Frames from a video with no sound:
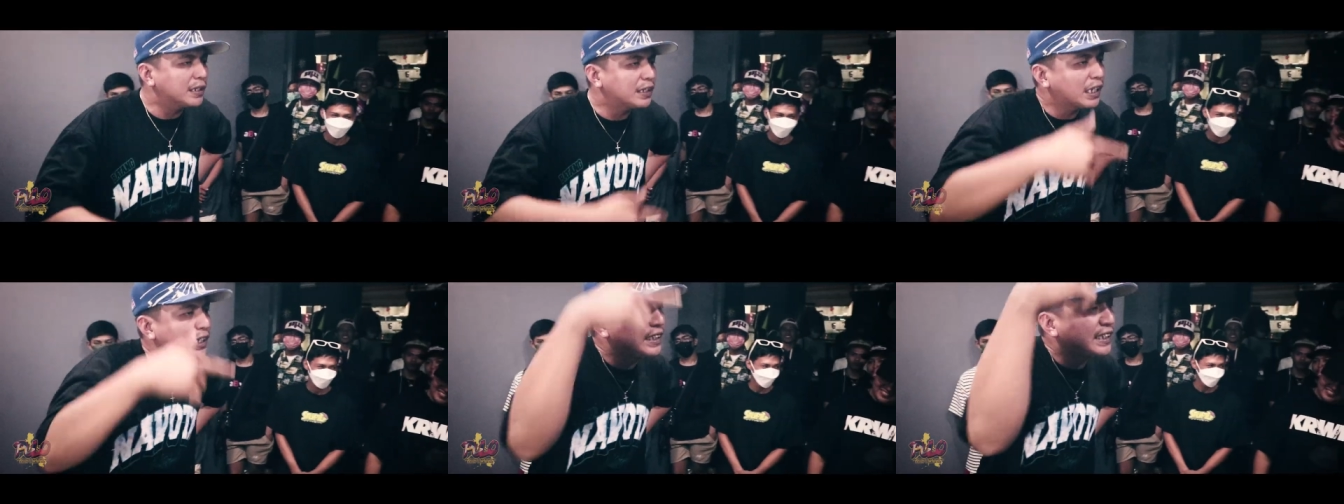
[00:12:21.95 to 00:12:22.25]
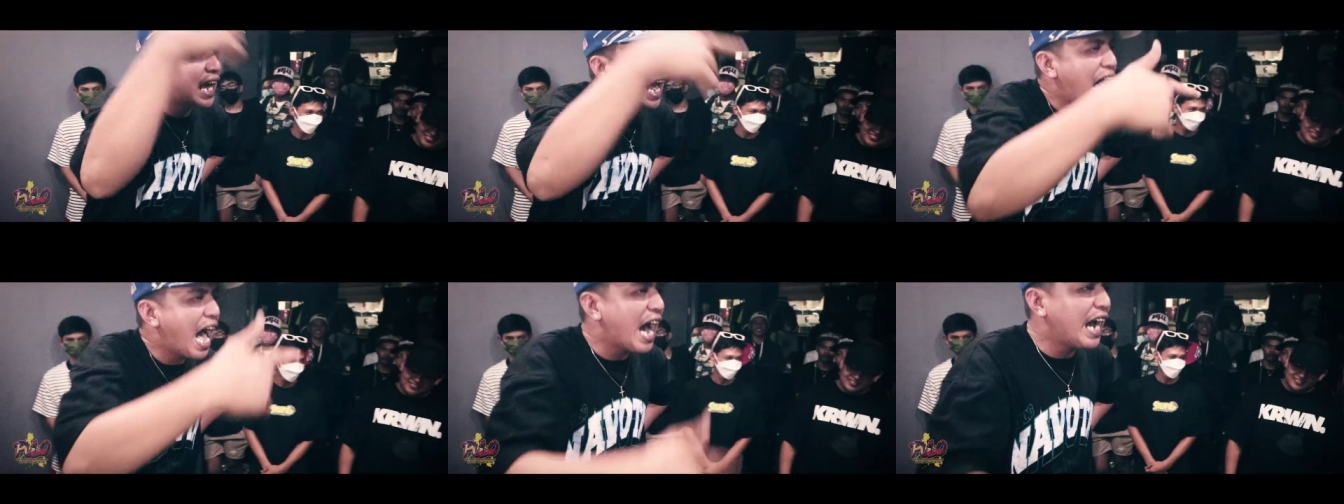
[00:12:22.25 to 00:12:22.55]

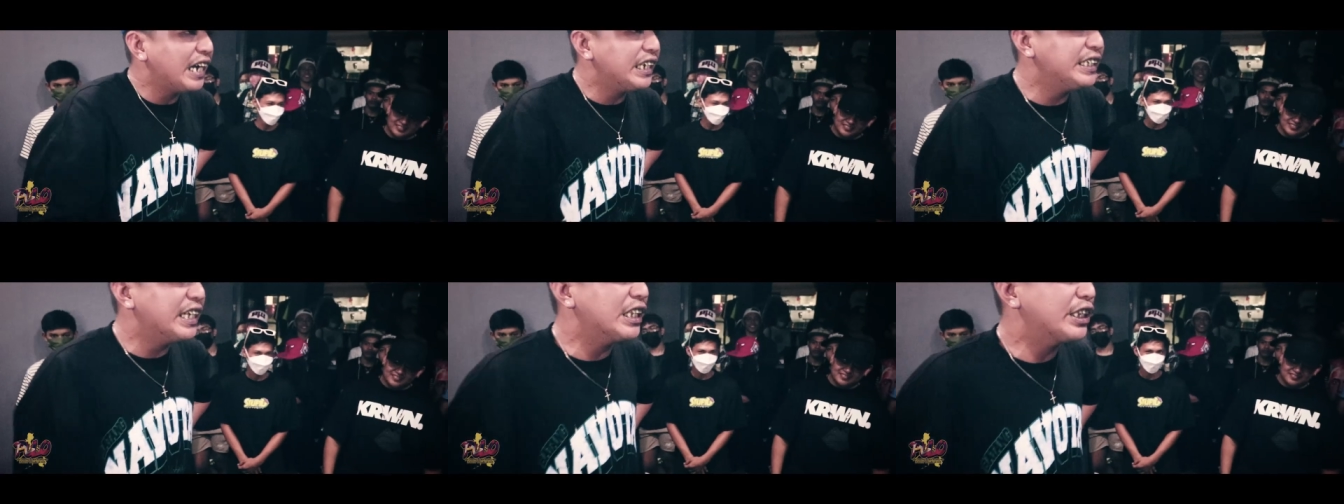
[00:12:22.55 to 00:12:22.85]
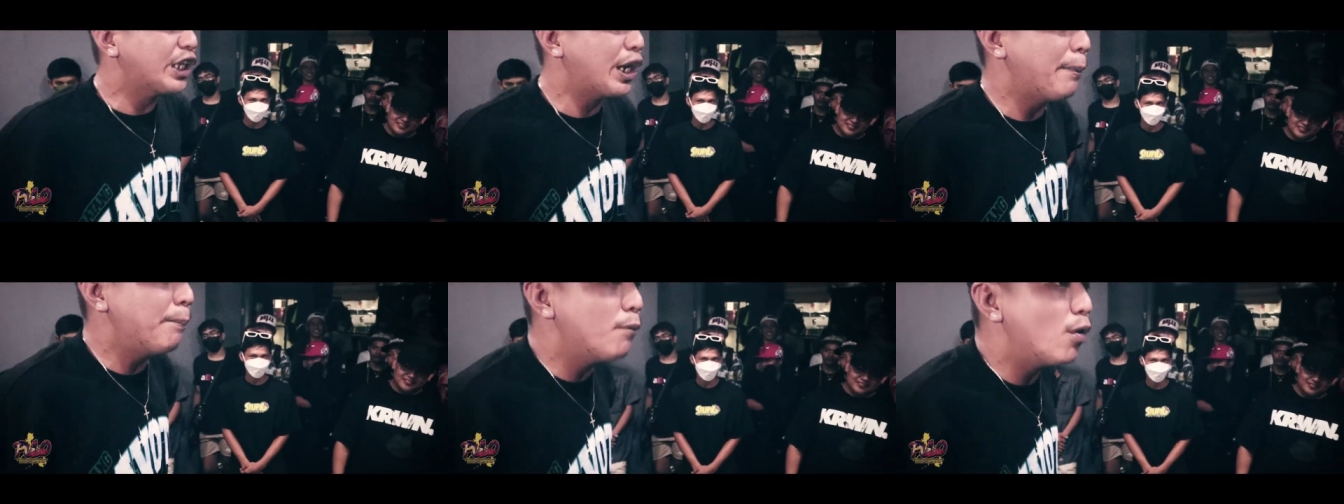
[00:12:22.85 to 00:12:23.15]
Basag sa akin
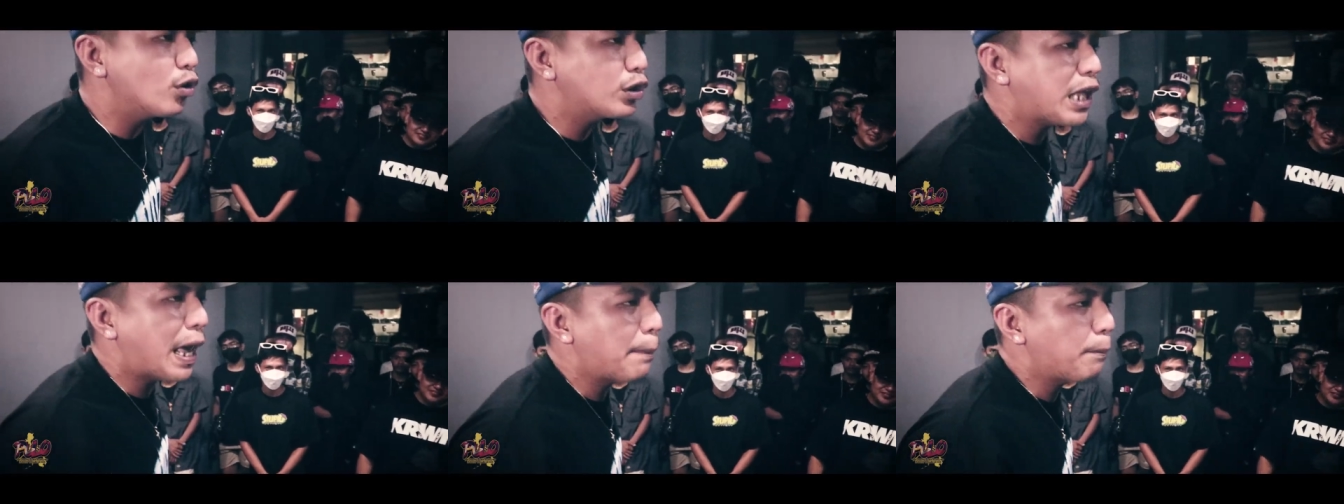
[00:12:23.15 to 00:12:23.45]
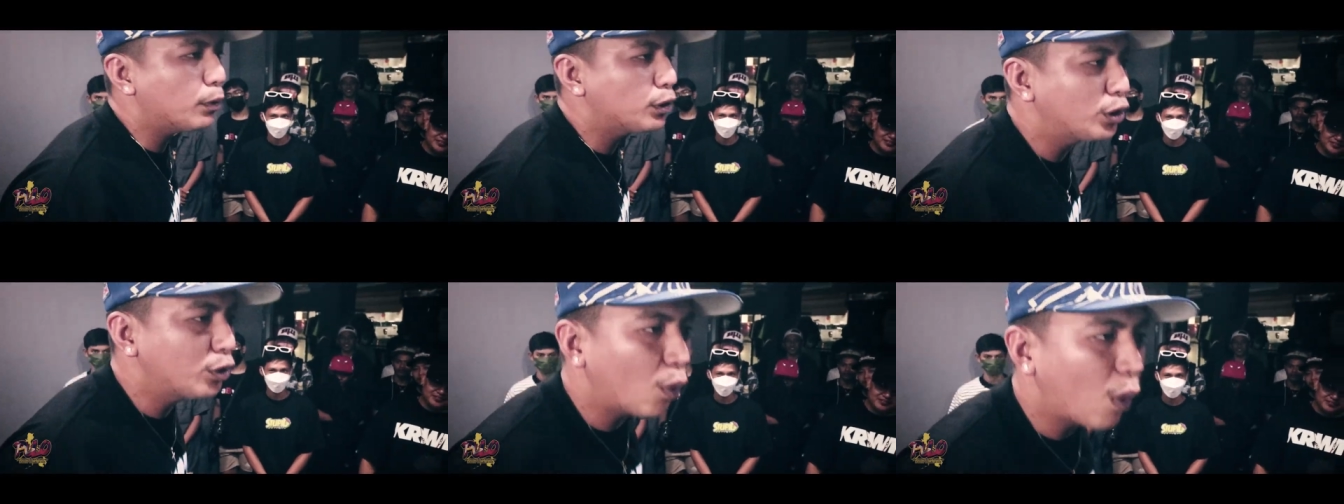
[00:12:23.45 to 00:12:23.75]
yung trip mo,
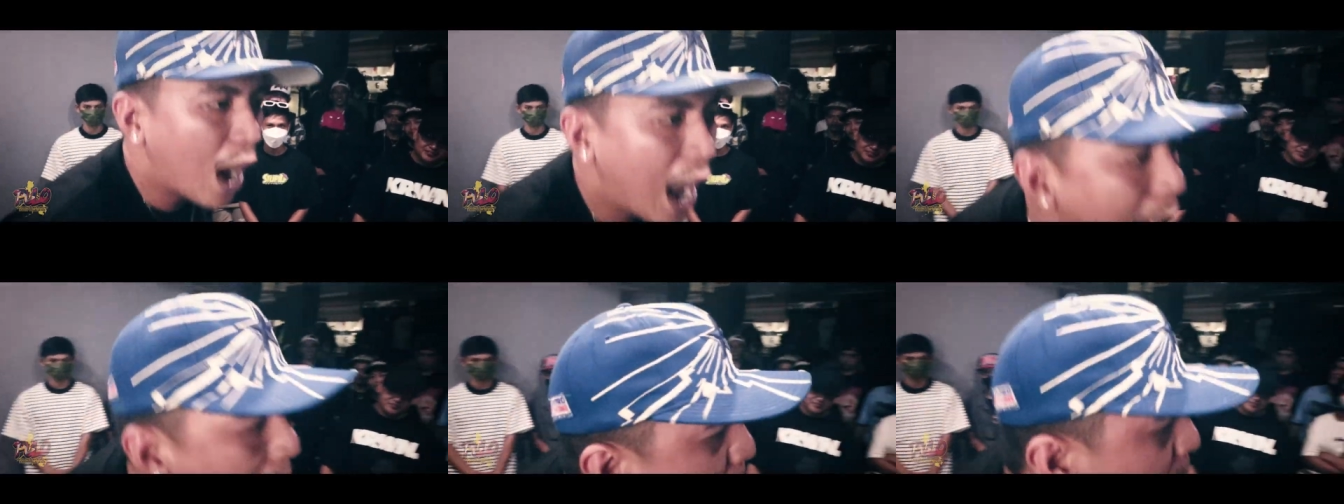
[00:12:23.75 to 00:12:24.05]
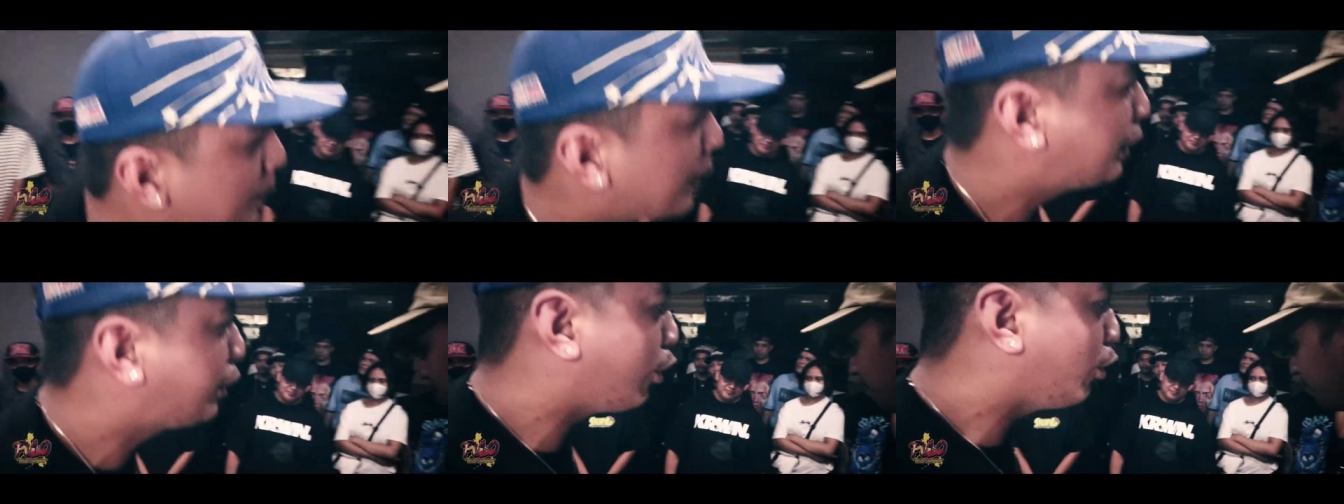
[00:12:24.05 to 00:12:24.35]
tapos yung
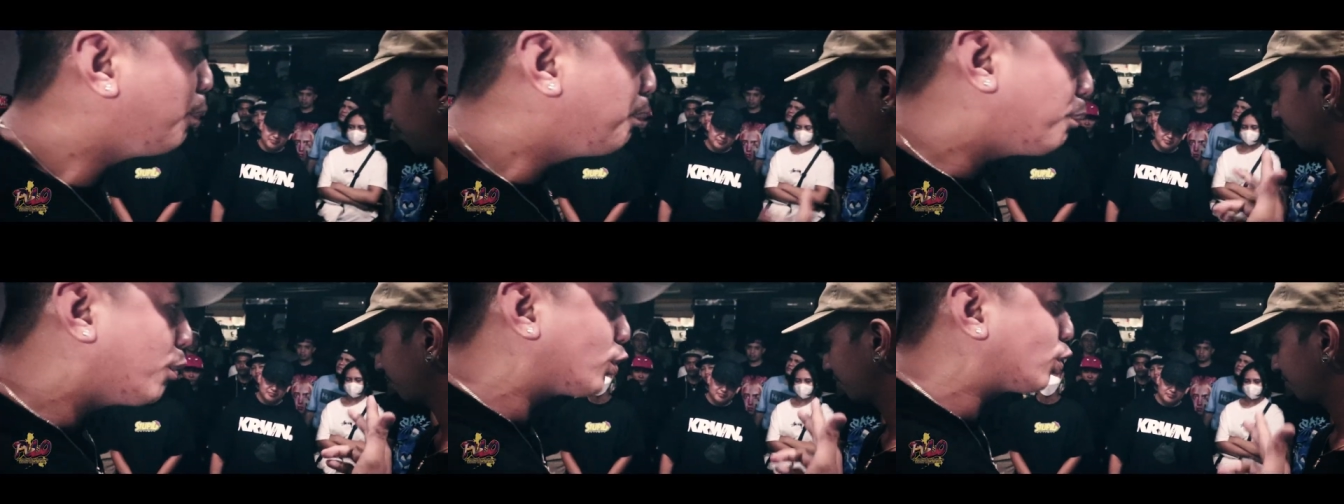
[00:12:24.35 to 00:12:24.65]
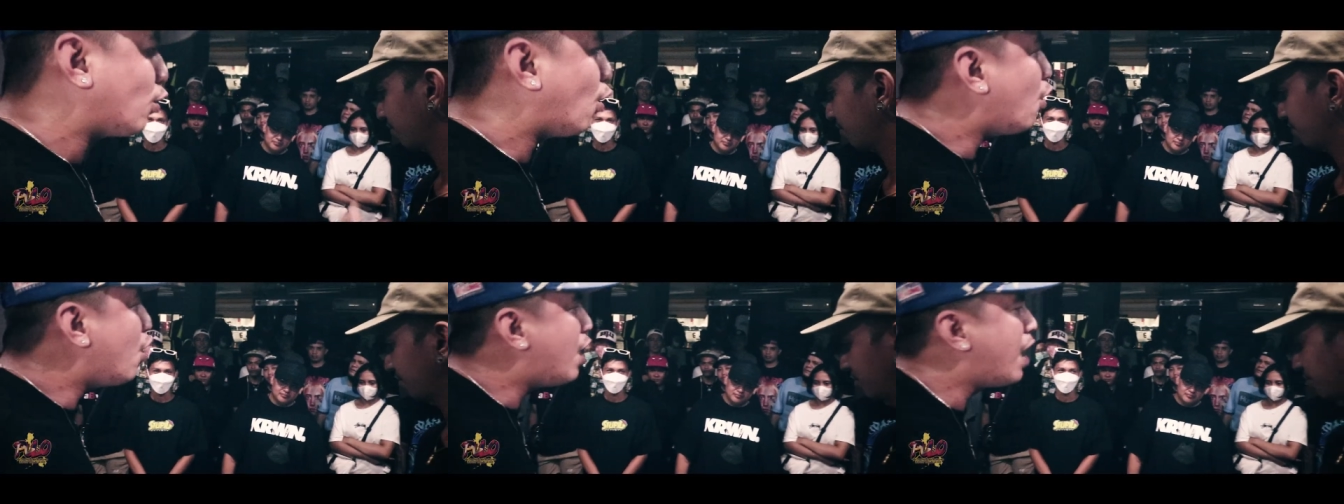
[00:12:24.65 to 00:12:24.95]
ambisyon
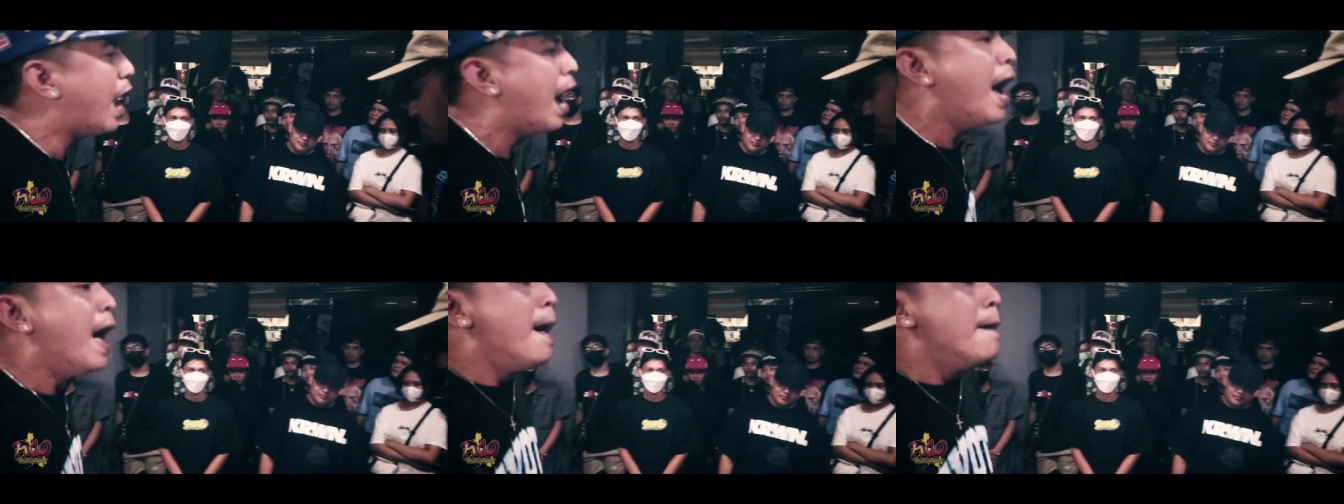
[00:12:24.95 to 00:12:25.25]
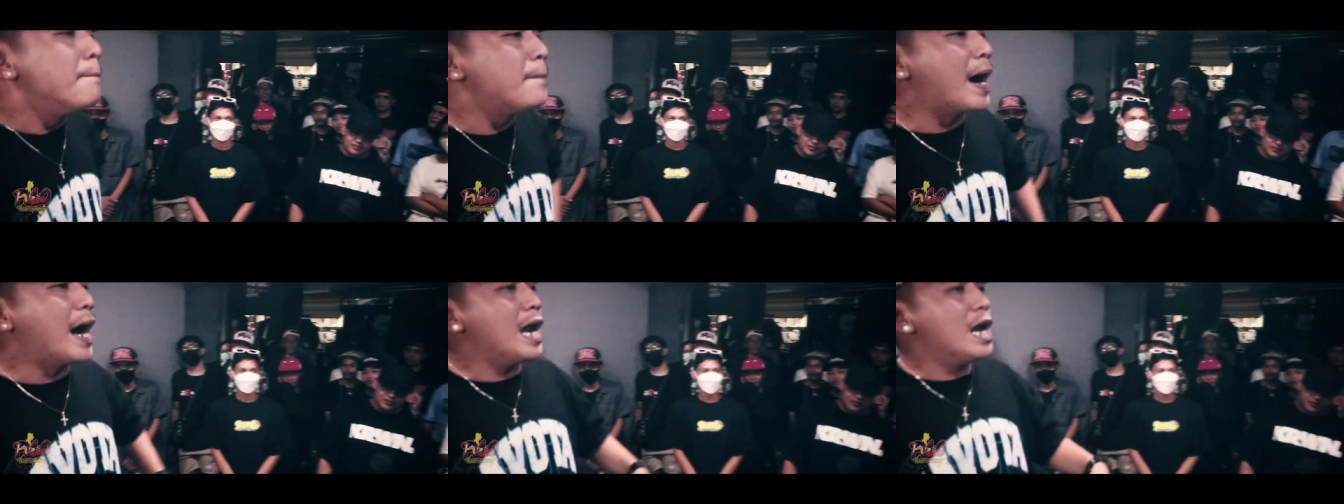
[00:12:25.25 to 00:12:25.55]
putol.
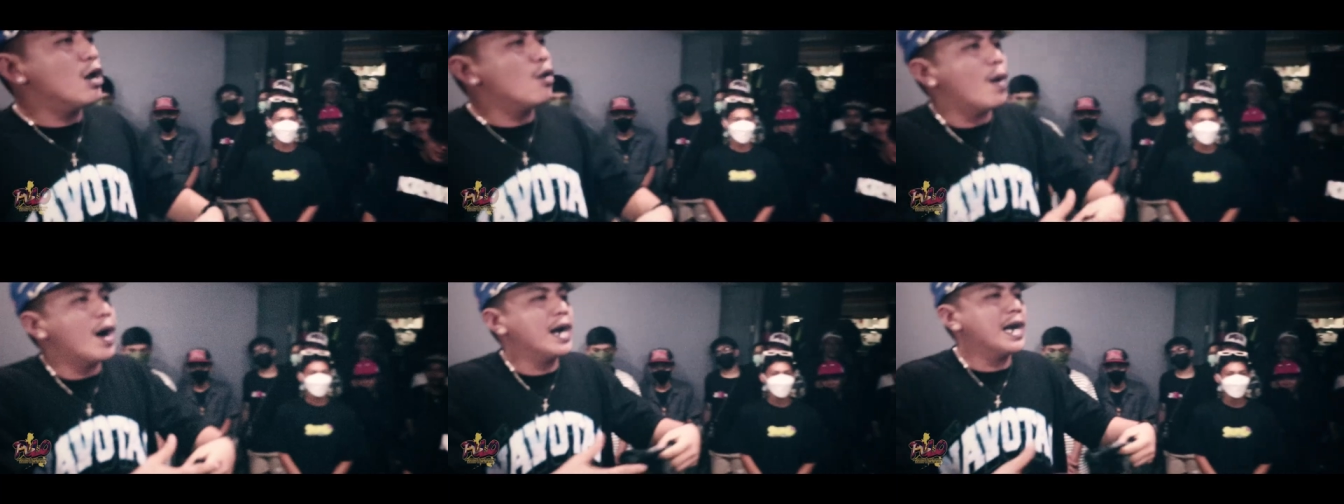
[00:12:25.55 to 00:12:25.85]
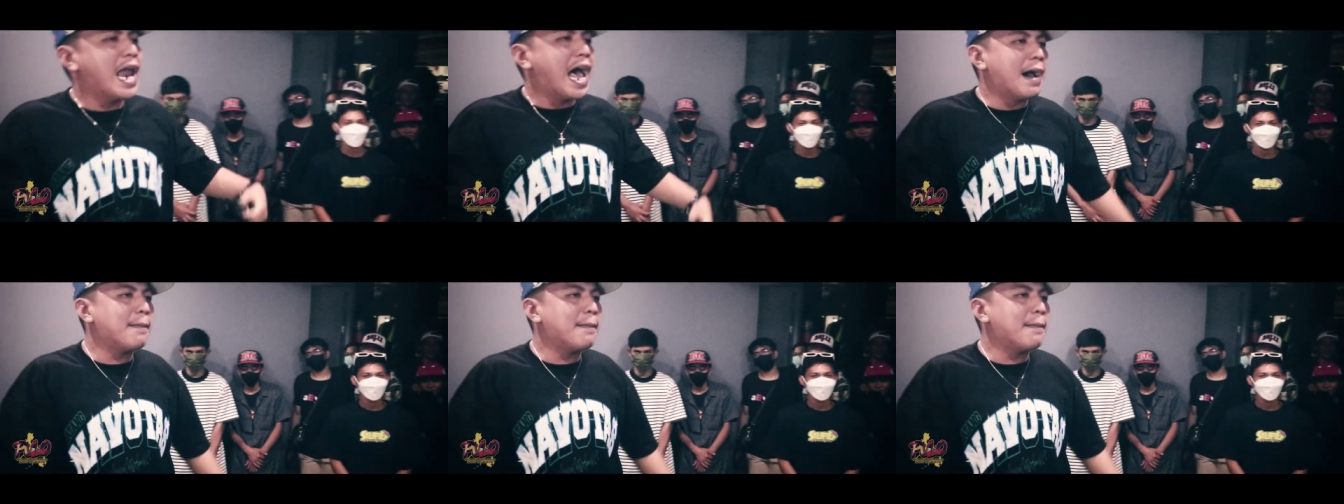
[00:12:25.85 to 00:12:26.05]
Pangalawang